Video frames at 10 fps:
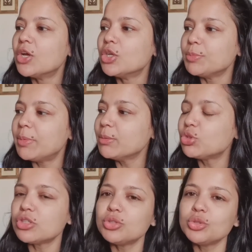तो बड़ी
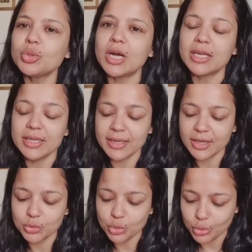मुश्किल से उनको उठा के लेके
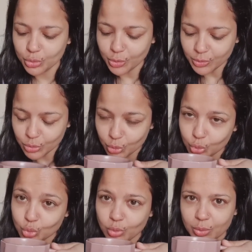आई हूँ दोनों को दोनों
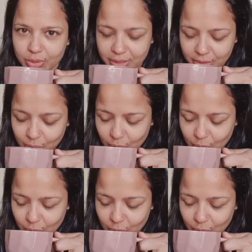को सोना होता है हाँ